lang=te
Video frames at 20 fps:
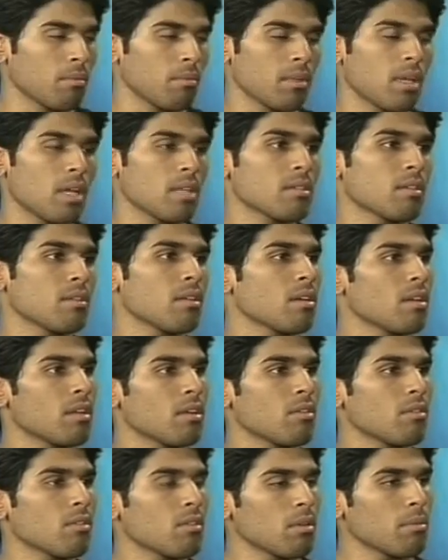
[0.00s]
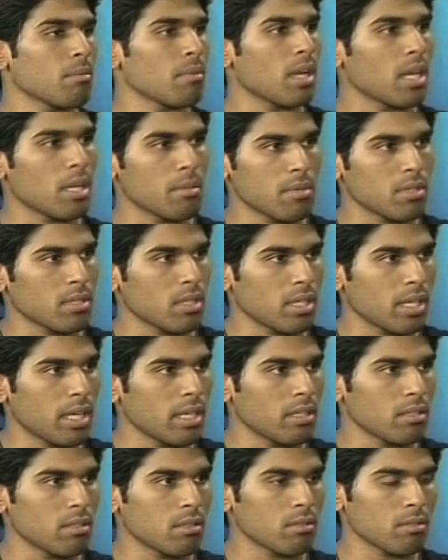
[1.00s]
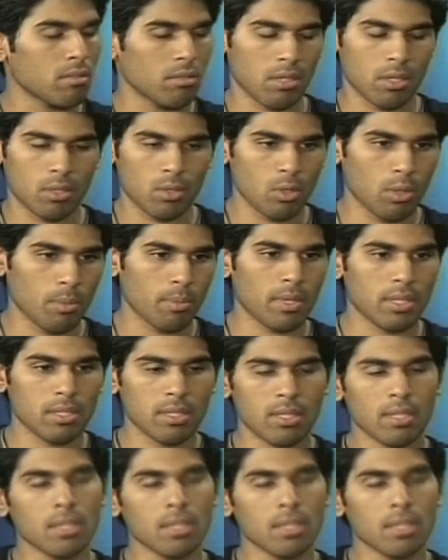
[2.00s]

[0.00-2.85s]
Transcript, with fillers: దాసనారాయణరావు గారి మాయాబజార్ నైంటీ సిక్స్ దాంట్లో ఒక పాత్ర